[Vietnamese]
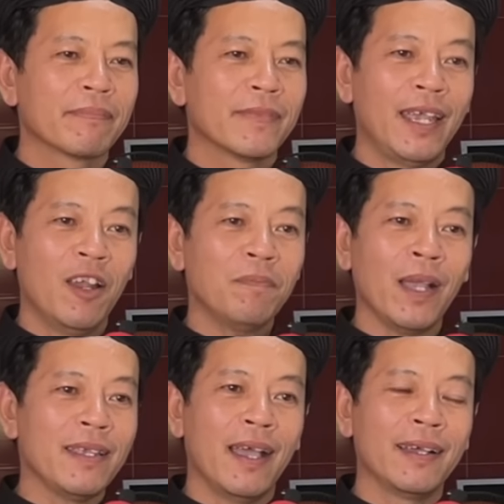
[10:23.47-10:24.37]
thì lúc
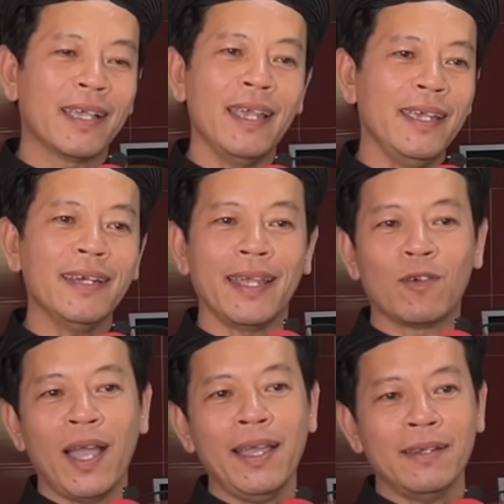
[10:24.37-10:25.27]
bây giờ cái ý này
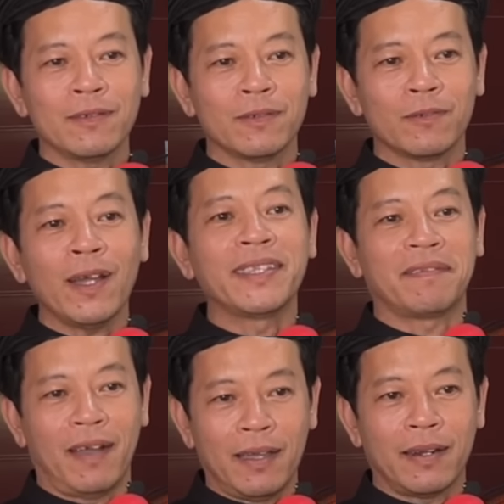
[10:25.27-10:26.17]
quá quá
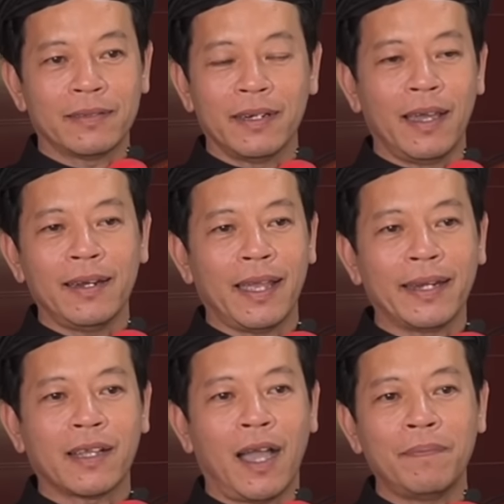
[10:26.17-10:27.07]
tuyệt vời rồi cho nên là
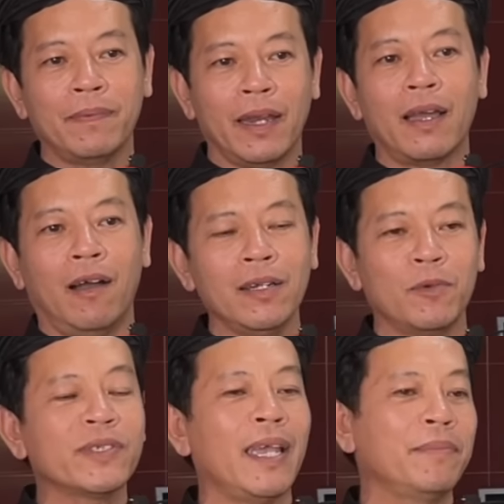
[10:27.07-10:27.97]
anh cọp anh hổ này
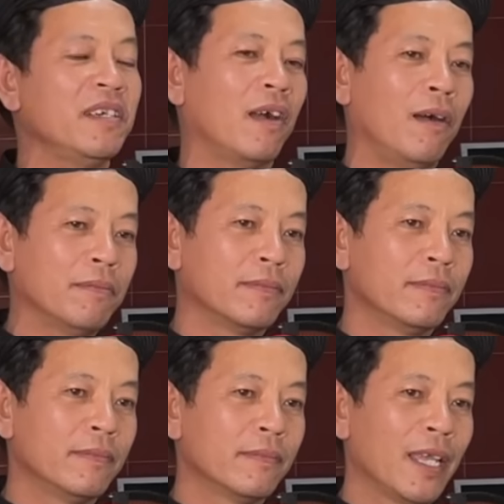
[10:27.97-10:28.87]
muốn xem chiếc khôn
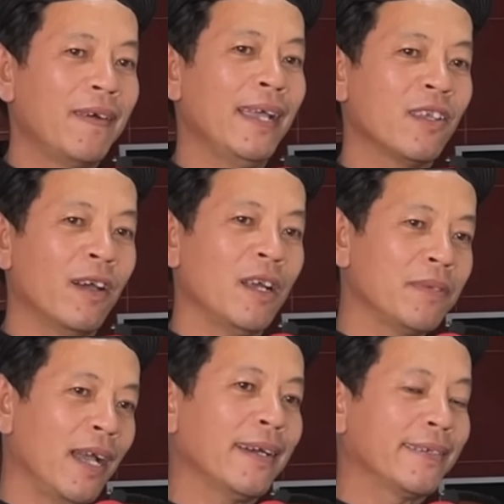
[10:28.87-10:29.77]
thì phải cho
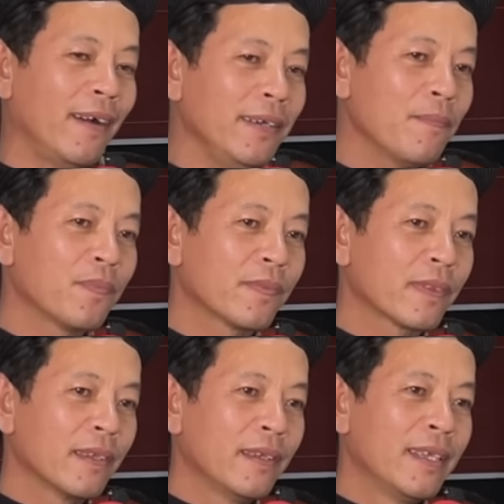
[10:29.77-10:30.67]
nông dân này trói
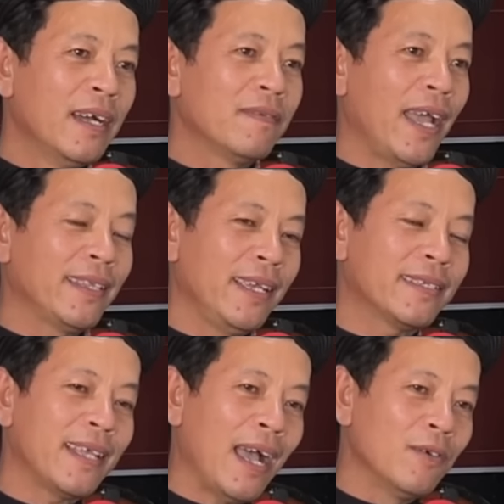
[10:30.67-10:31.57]
như vậy thì
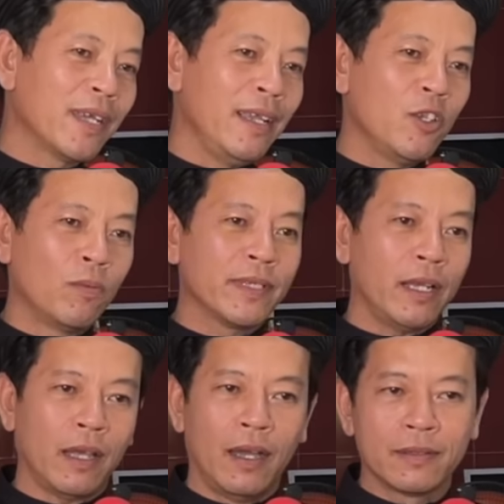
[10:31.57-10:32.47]
sau khi dùng
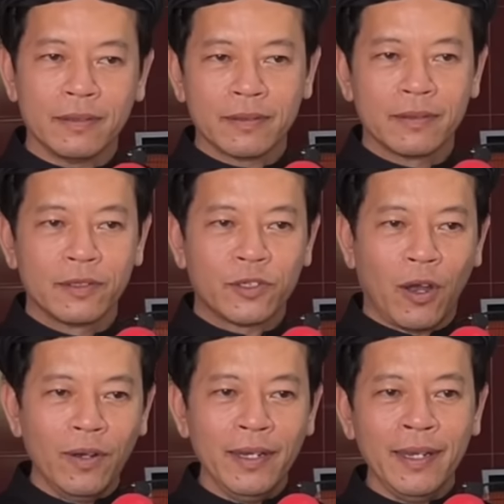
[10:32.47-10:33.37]
dây thần
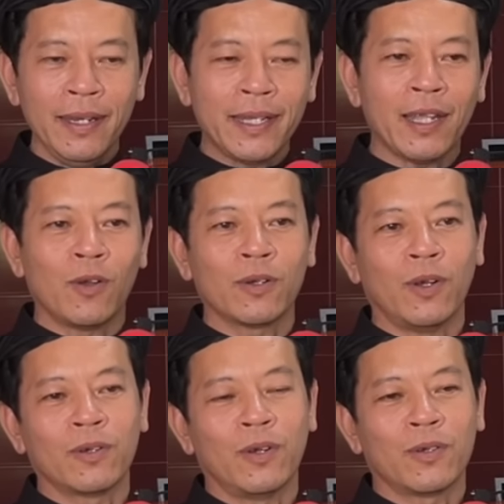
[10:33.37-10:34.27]
trói cái con
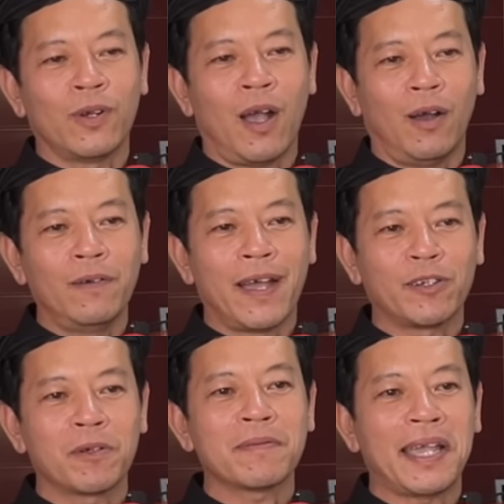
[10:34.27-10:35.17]
con con con hổ vào
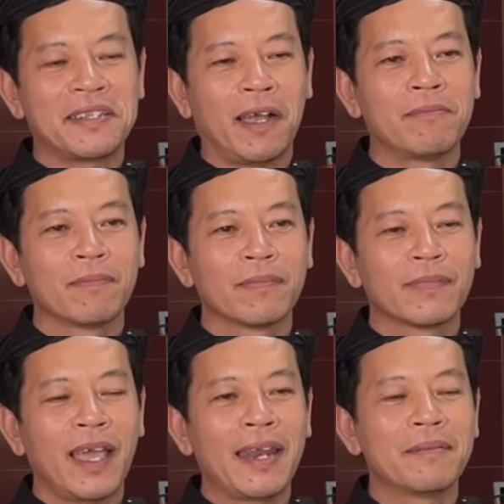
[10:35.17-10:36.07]
trong gốc cây xong
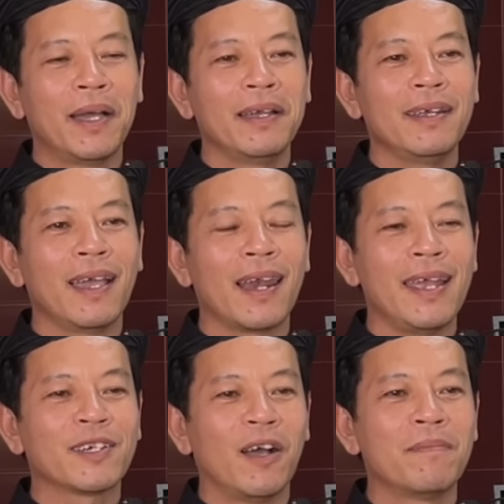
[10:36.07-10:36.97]
anh mới à,
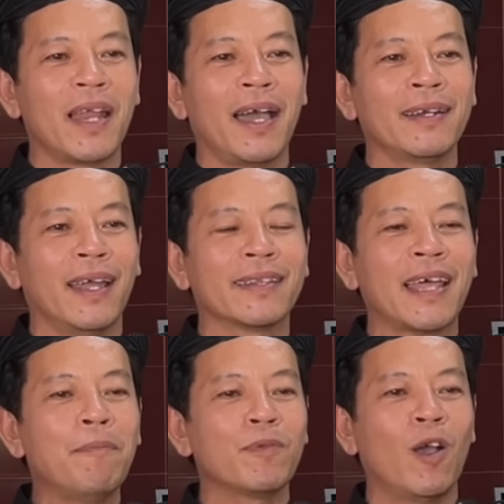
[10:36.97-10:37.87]
lấy rơm là anh anh
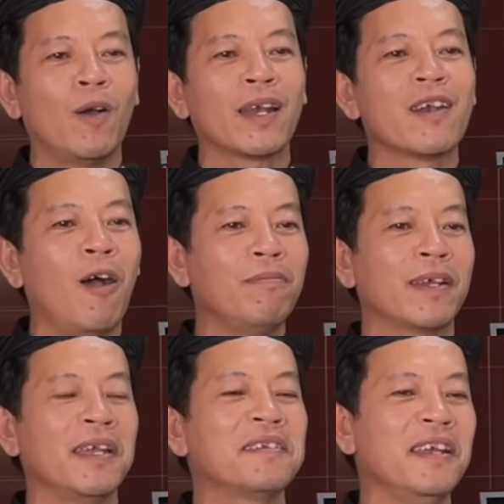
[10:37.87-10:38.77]
tấp vô anh đốt
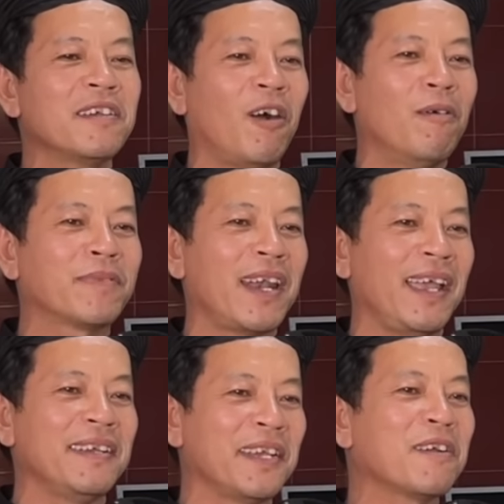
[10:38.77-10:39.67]
anh nói trí khôn ta
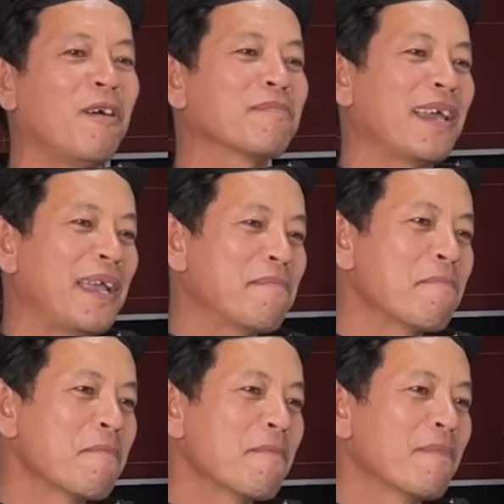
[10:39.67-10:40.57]
đây trí khôn ta đây
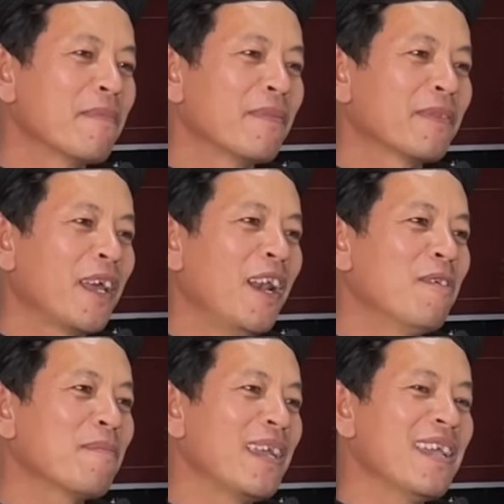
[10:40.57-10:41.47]
rồi
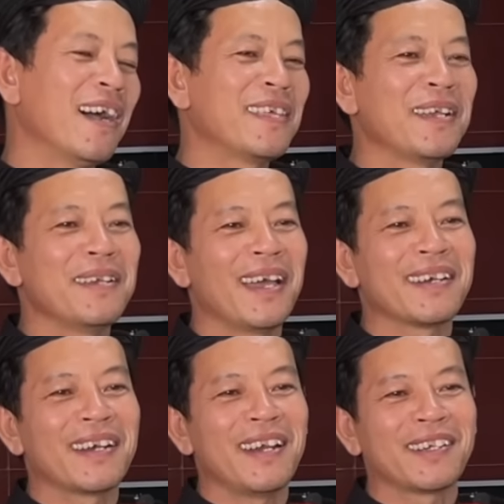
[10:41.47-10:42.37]
lúc bây giờ thì
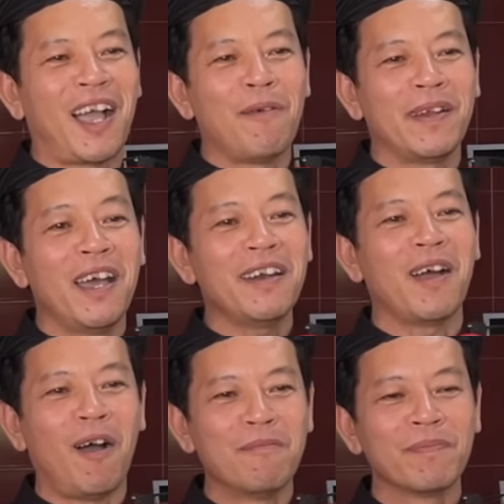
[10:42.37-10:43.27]
anh anh anh cọp anh hết
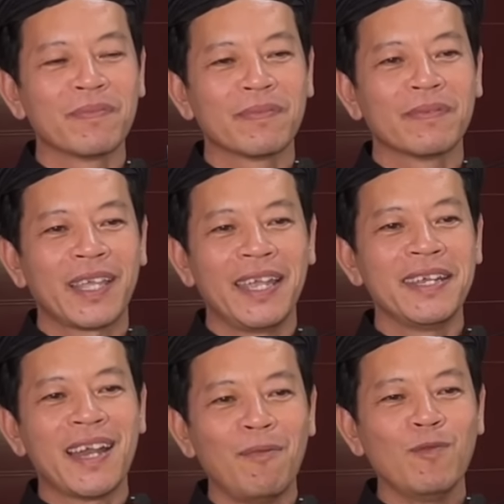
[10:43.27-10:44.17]
hồn
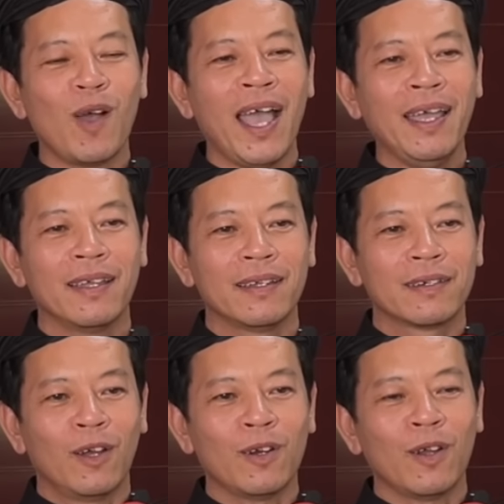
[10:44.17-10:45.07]
thì nóng quá
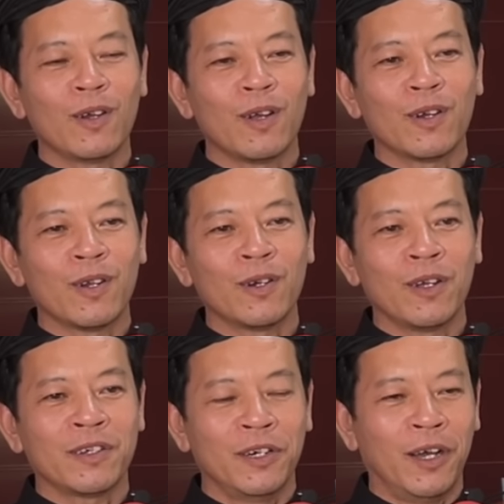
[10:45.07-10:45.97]
nó nó nó nó,
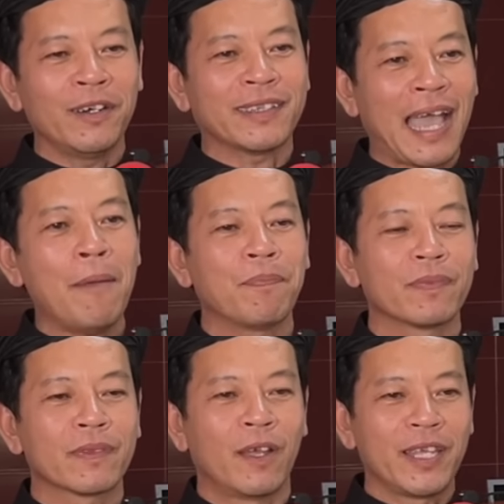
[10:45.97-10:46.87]
nó lửa nó
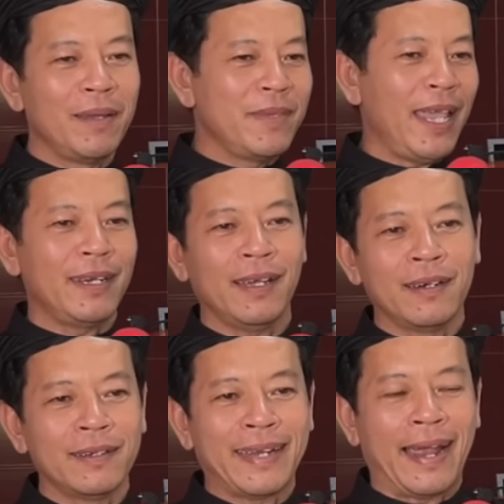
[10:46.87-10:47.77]
táp rồi thêm dây
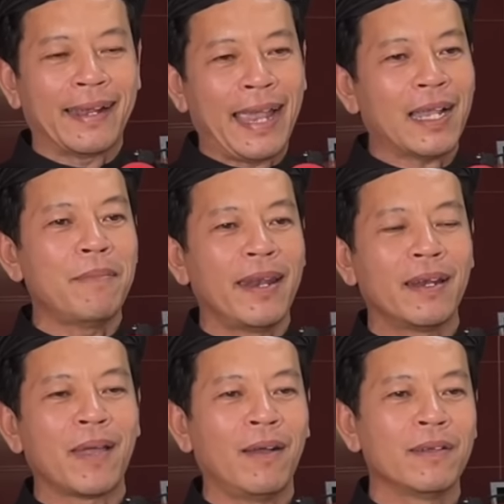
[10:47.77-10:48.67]
nó nó tràn ngang cái mình
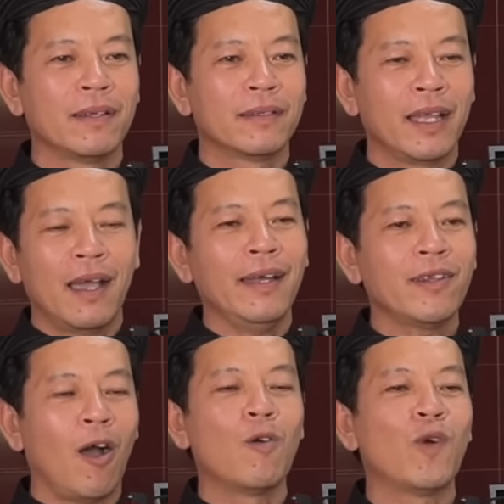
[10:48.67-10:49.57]
làm đâu thì
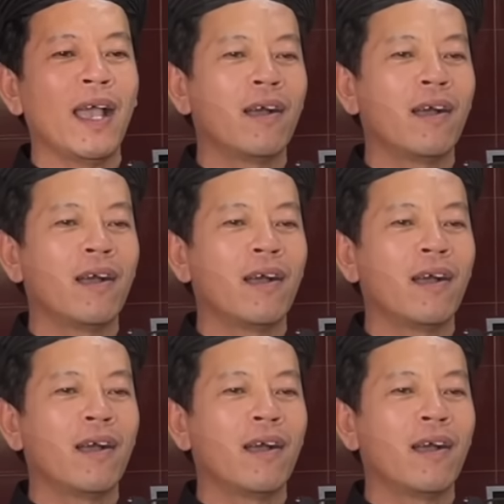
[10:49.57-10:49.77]
hết hồn quản